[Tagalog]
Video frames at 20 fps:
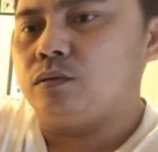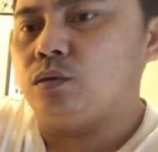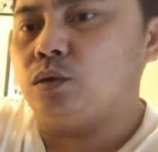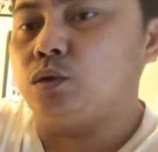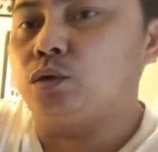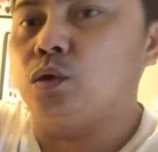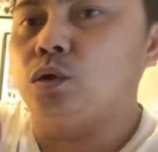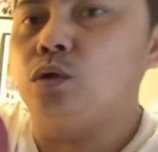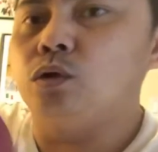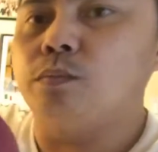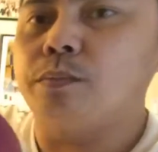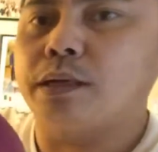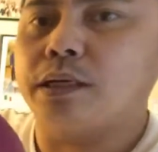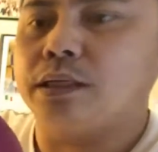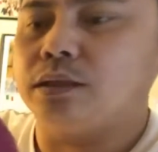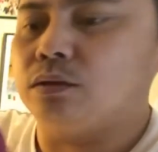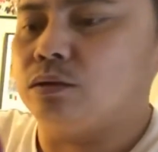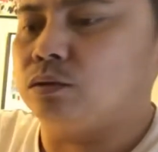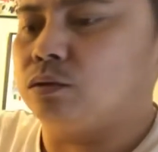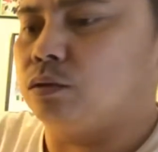tutulo pa
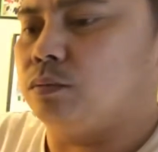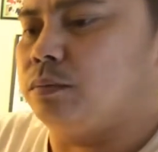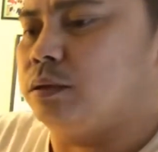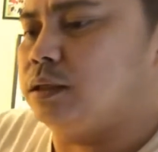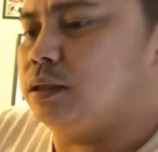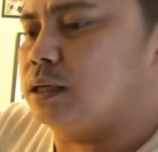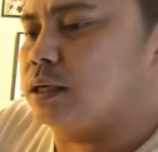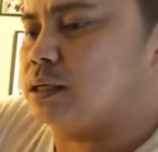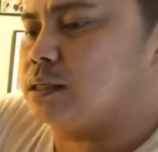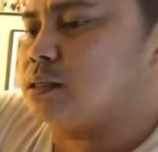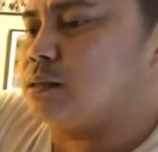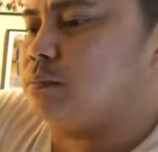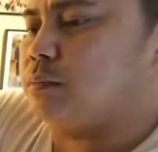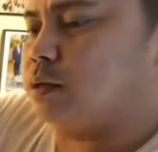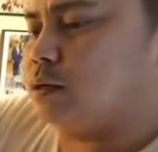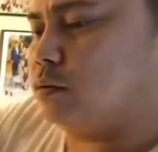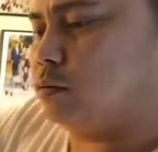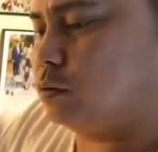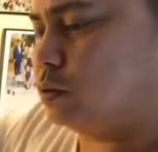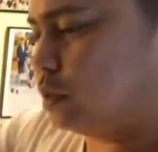rin yung tubig niya kasi
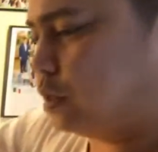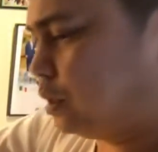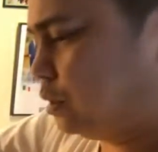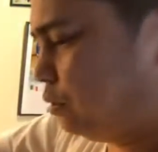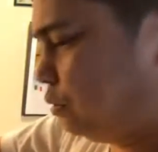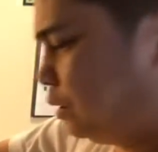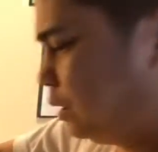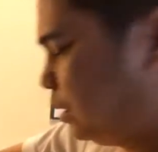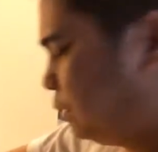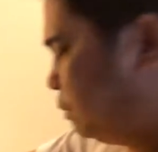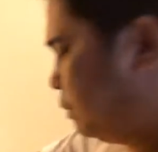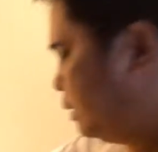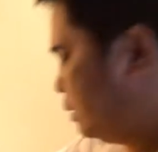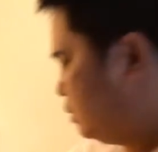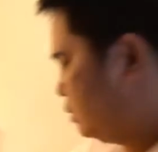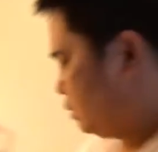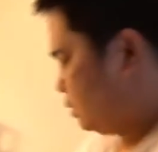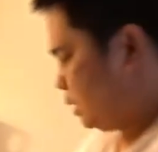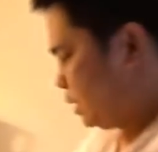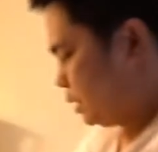mayroon siyang ano eh.
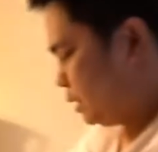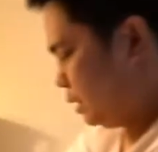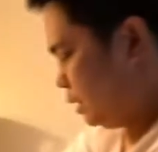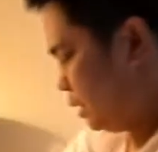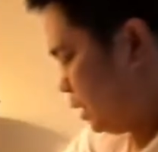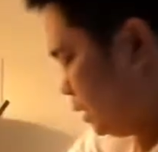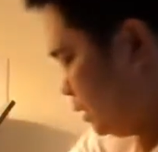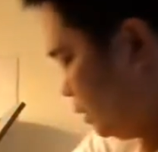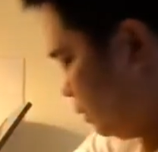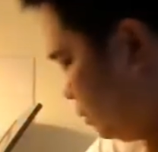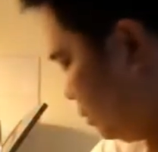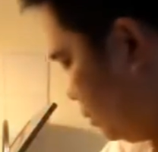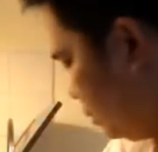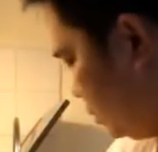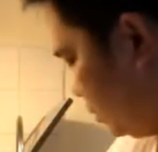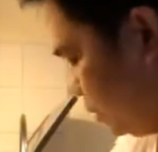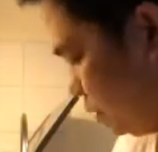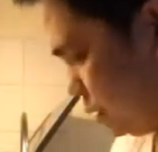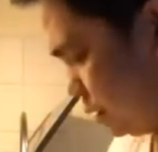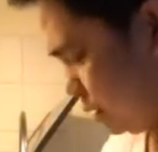Pero laki na itong
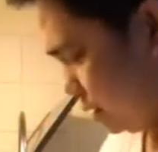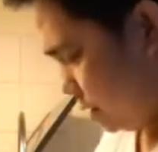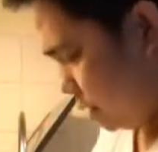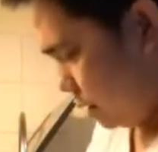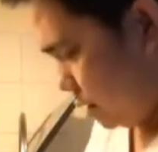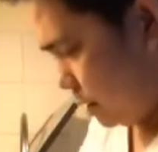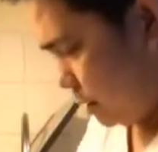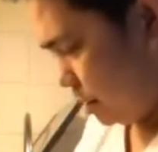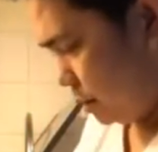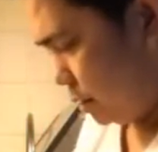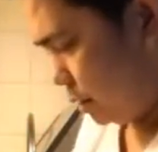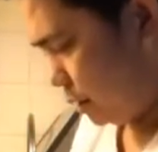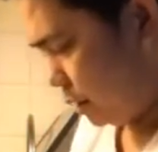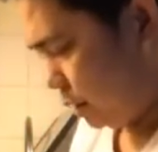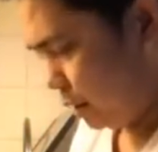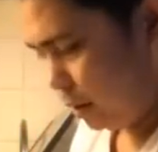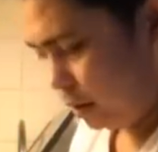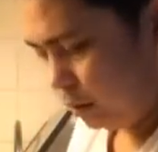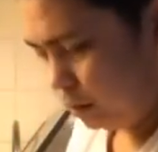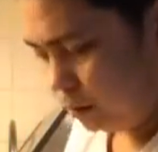sa
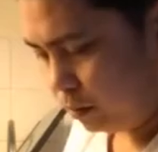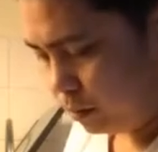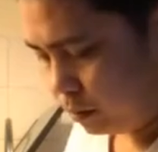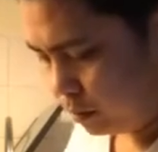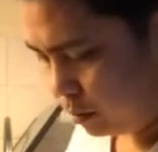gilid.